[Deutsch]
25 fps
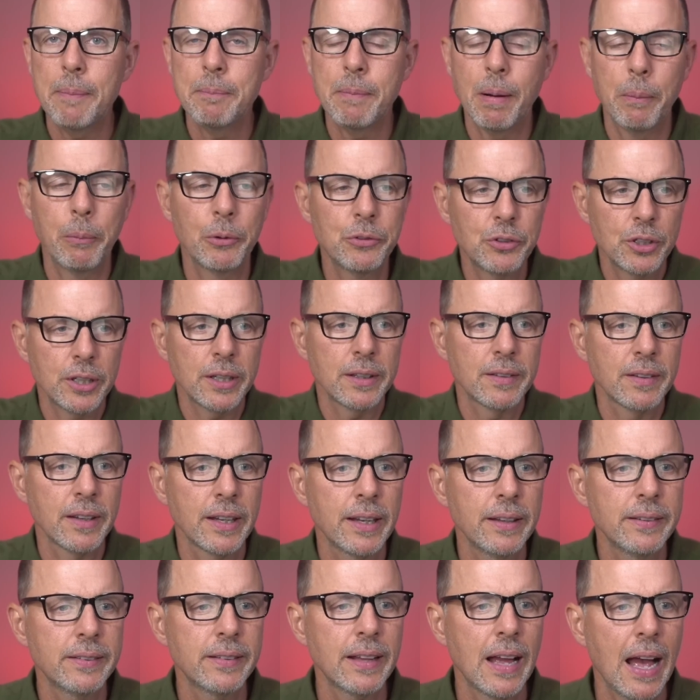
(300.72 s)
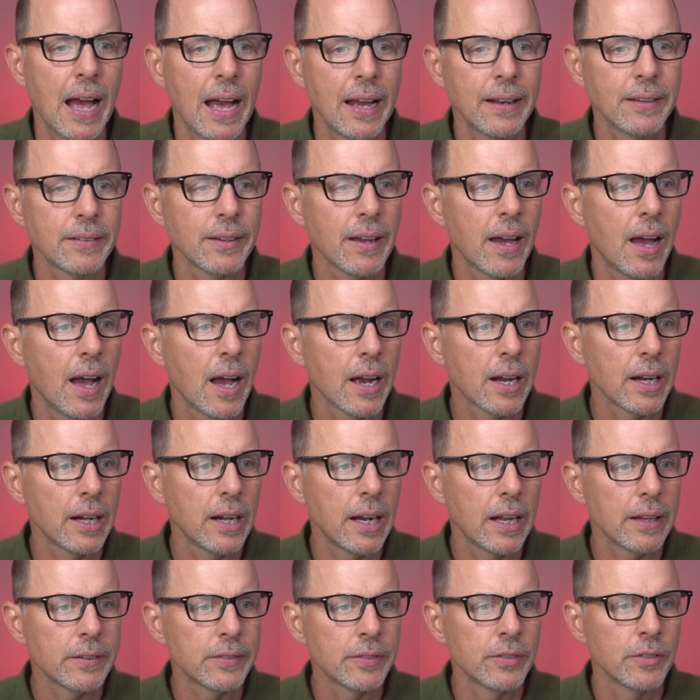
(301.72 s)
haben, man muss sich ins Register eintragen
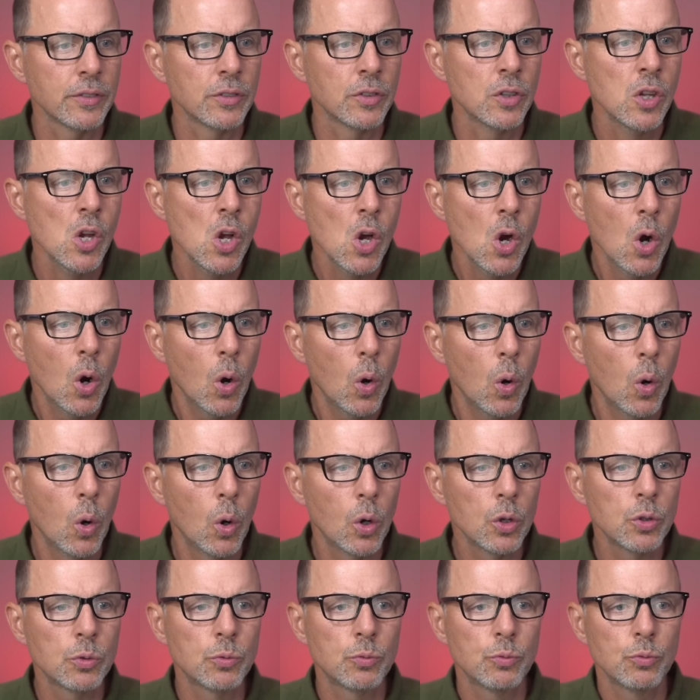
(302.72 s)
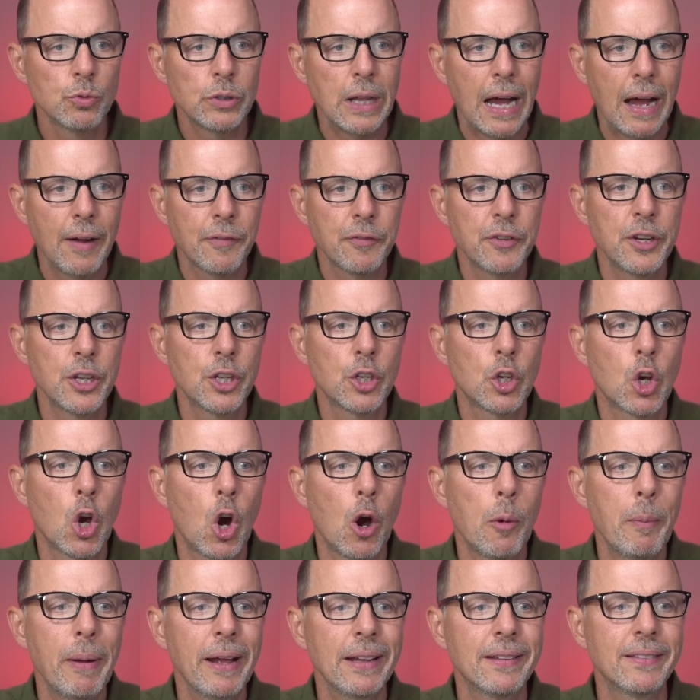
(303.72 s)
lassen und darf nicht
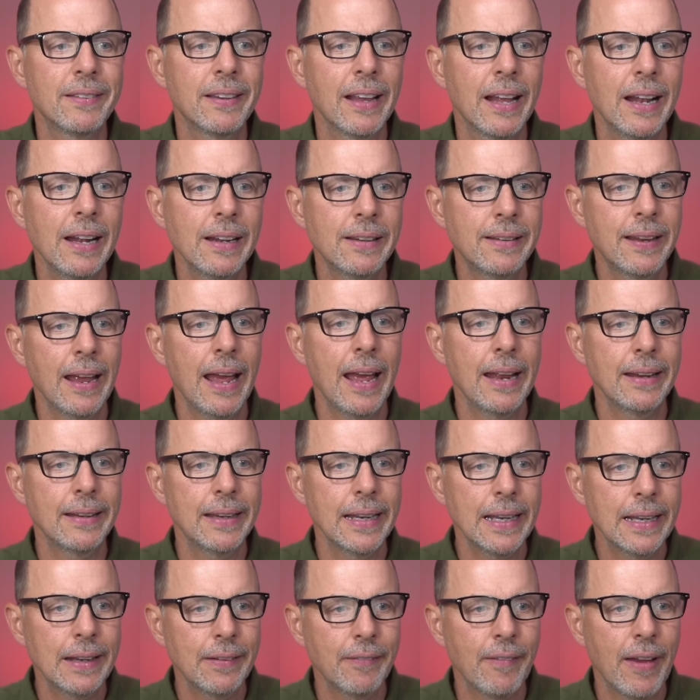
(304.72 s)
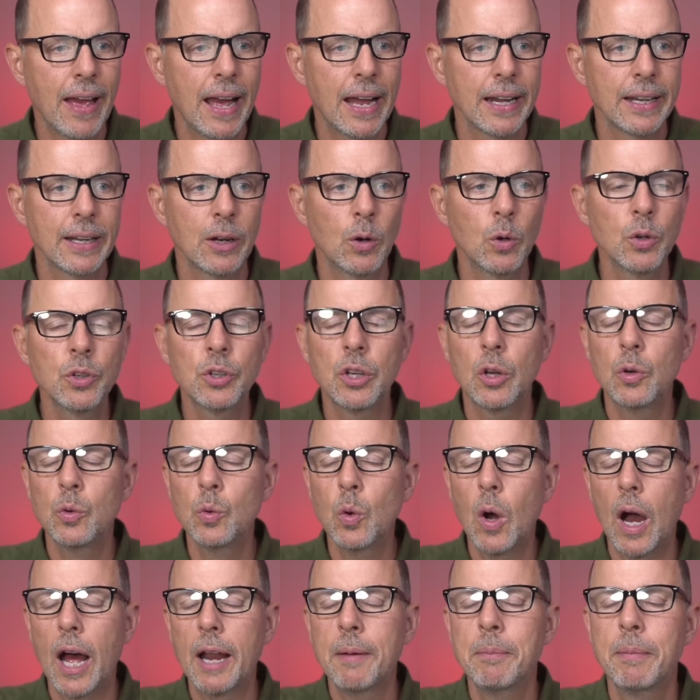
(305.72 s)
kommerziell tätig werden. Und
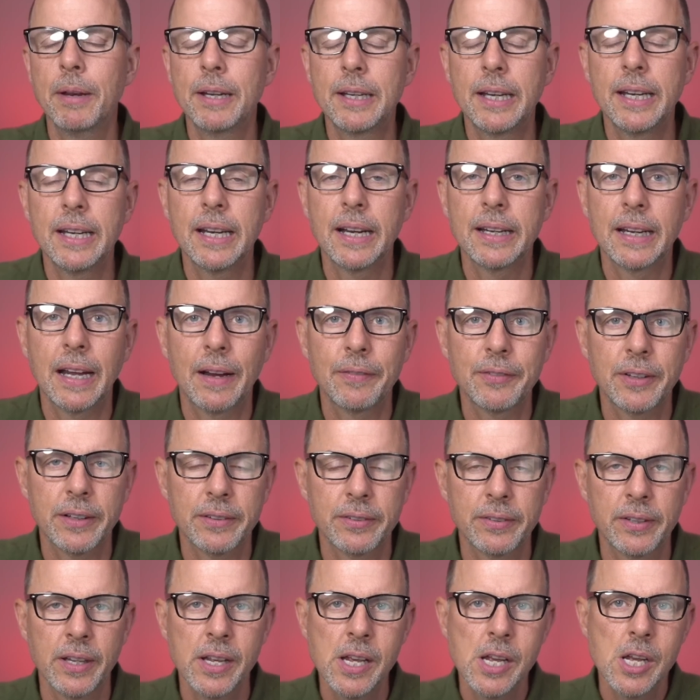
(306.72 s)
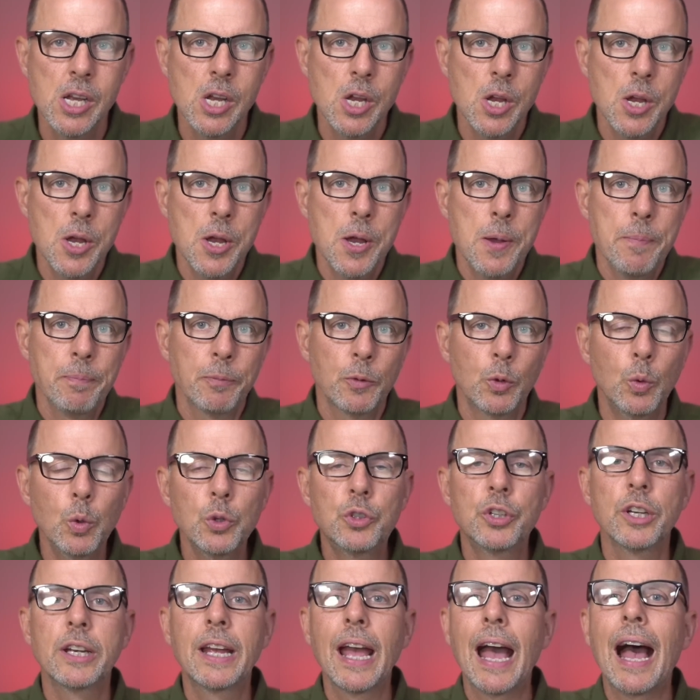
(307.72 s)
nur an Mitglieder darf das
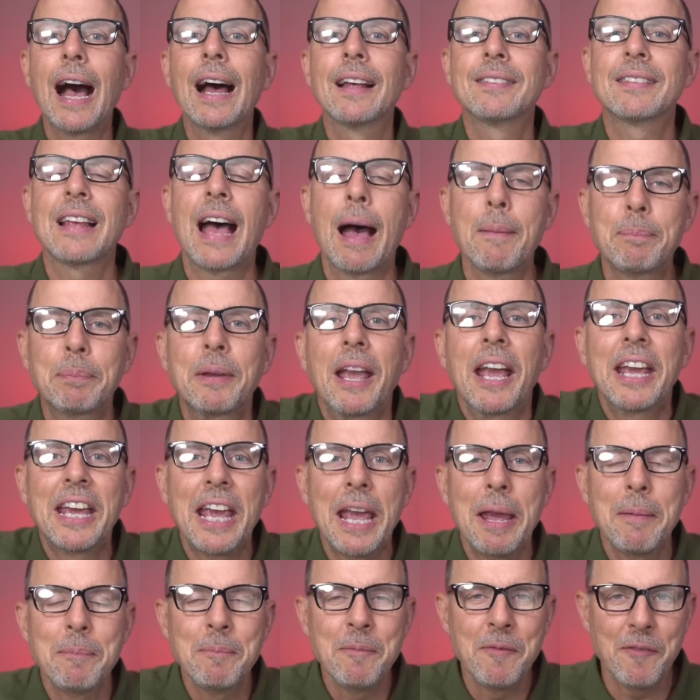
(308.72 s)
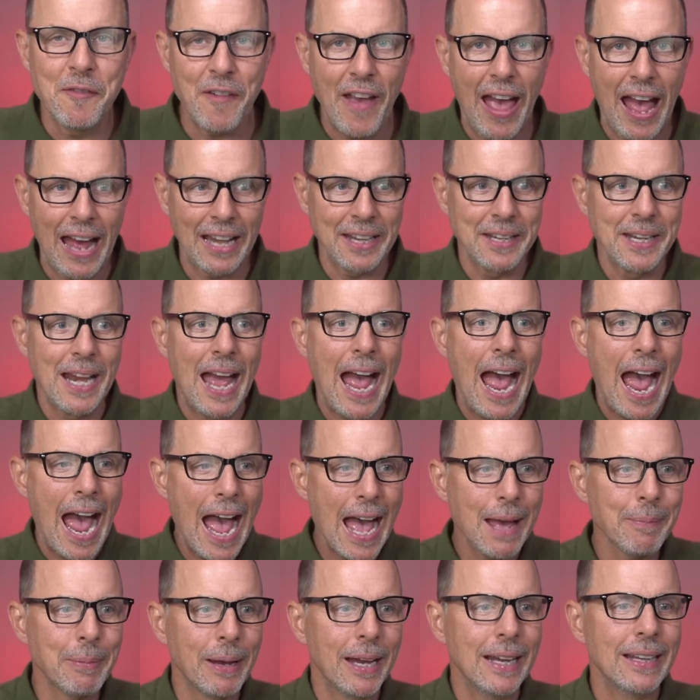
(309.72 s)
gute Gras abgegeben werden.
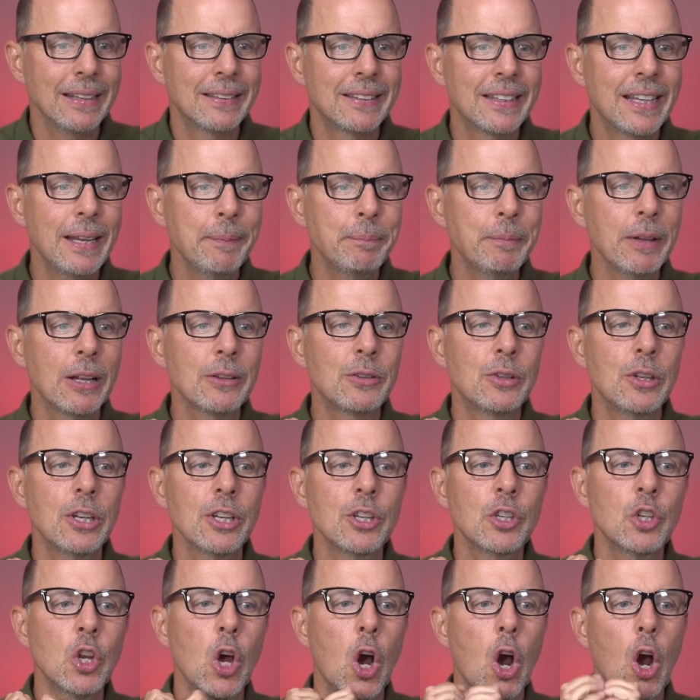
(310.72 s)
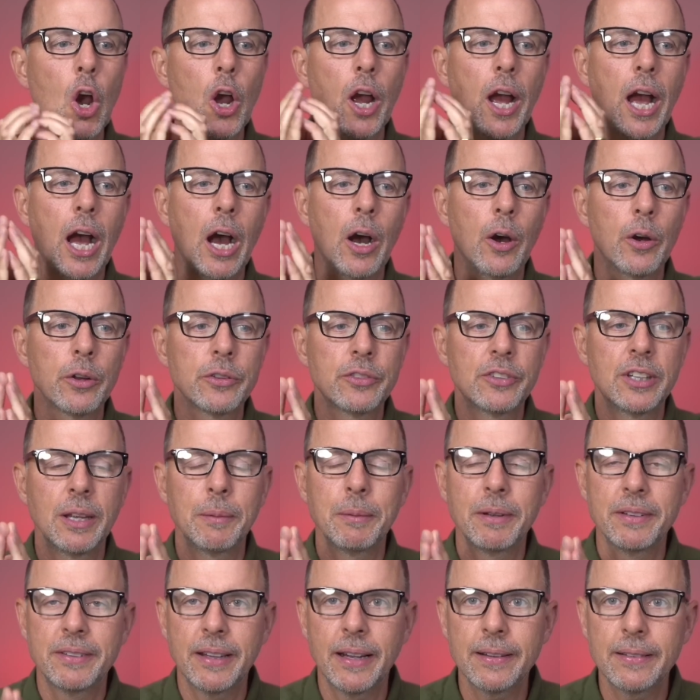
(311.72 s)
Aber es gibt natürlich noch aus
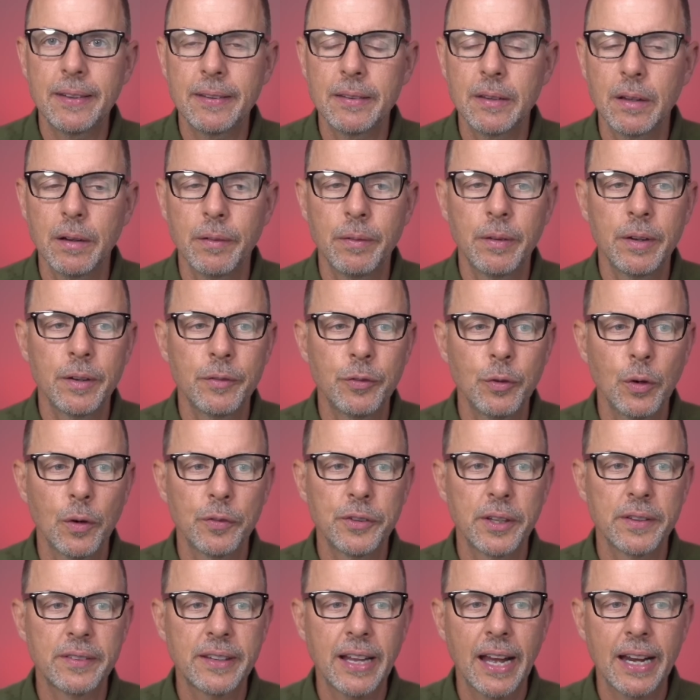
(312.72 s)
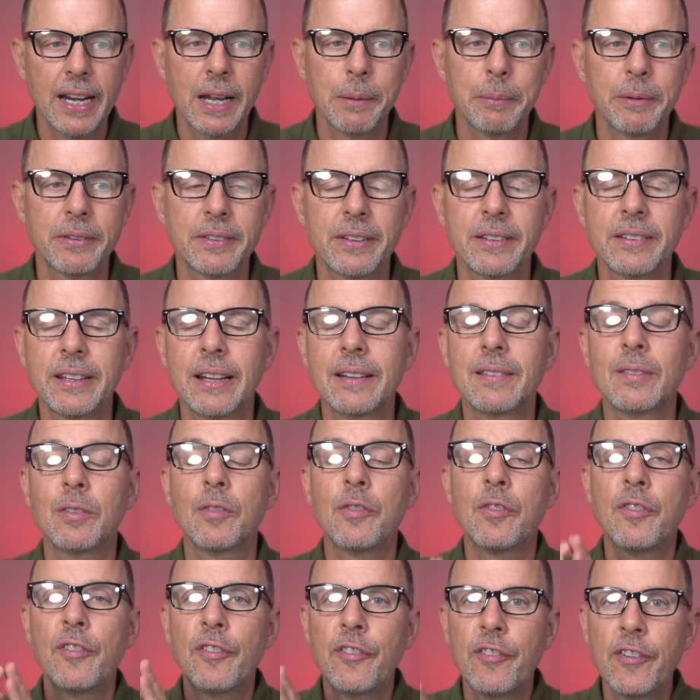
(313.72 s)
dem Gesetzesentwurf des Cannabisgesetzes
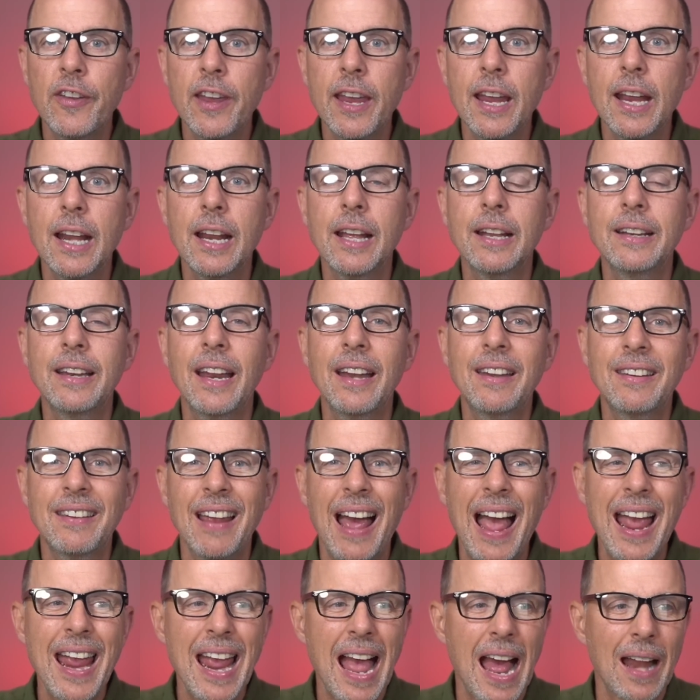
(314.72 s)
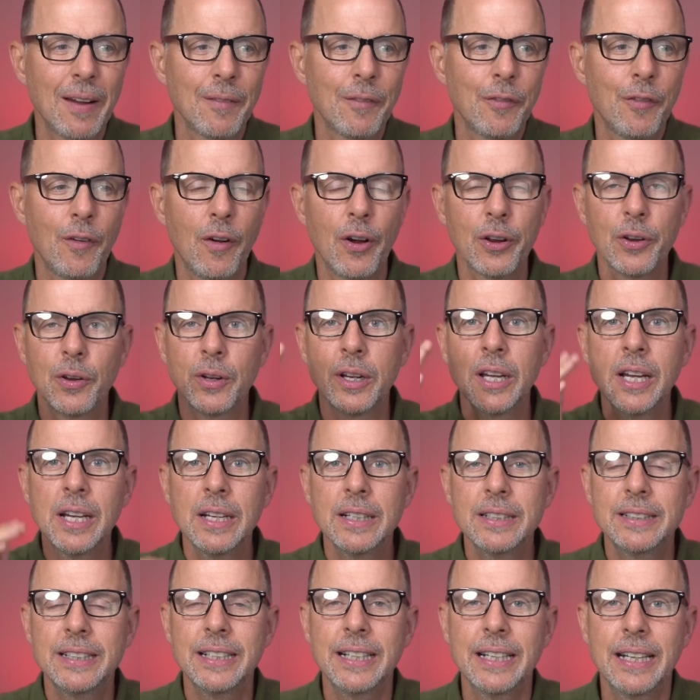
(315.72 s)
viele Detailanforderungen,
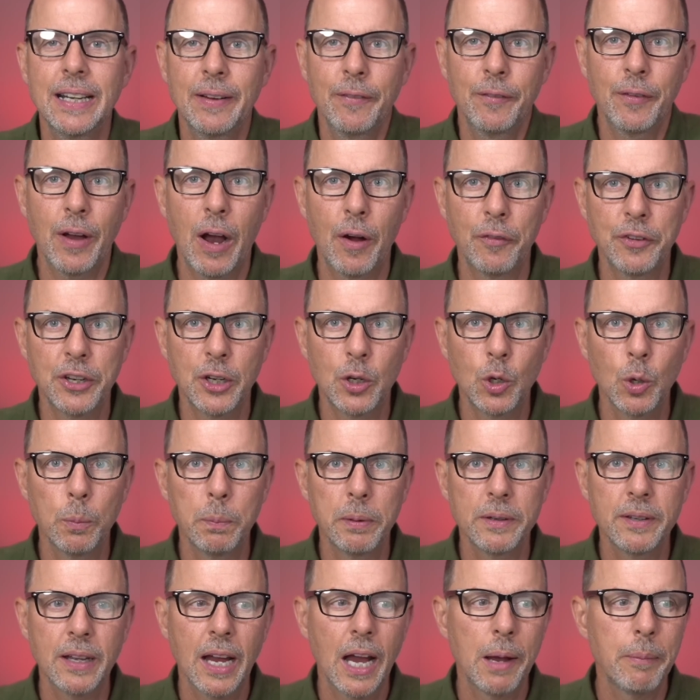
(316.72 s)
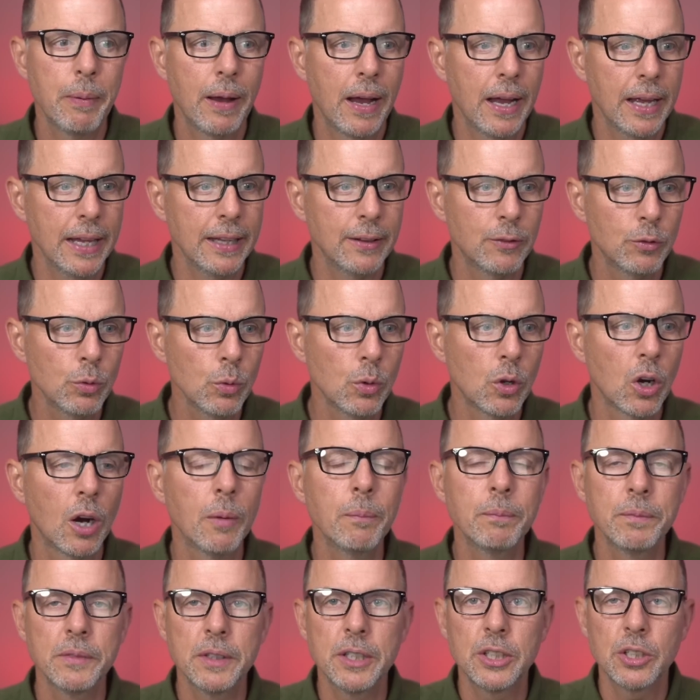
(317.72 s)
die auf die Clubbetreiber
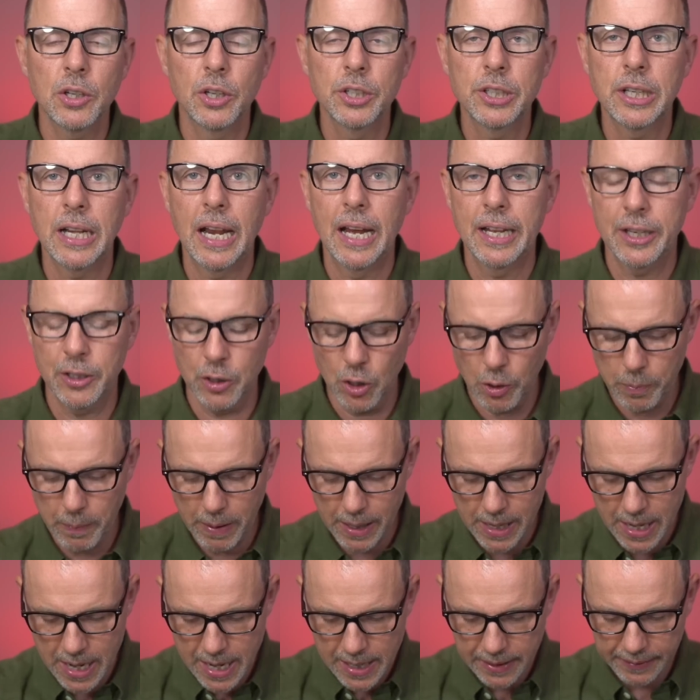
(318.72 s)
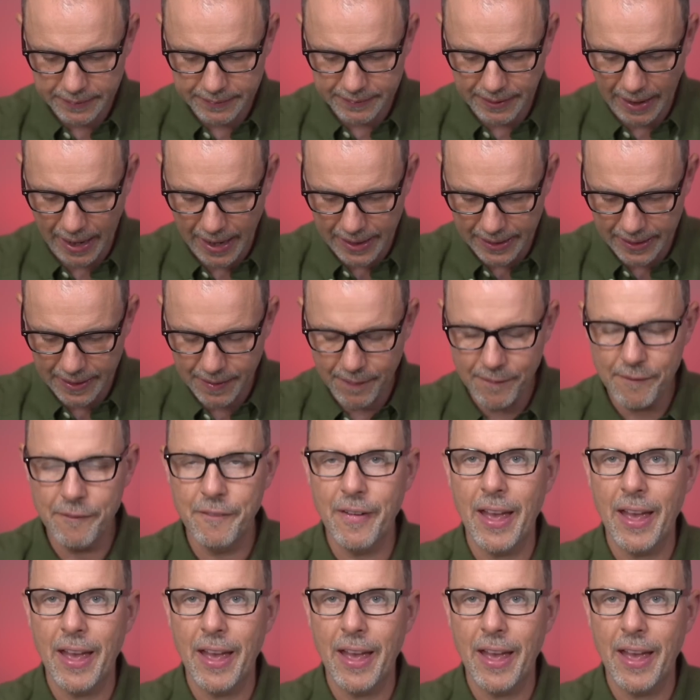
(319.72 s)
hinzukommen, die ich euch gleich nochmal zeigen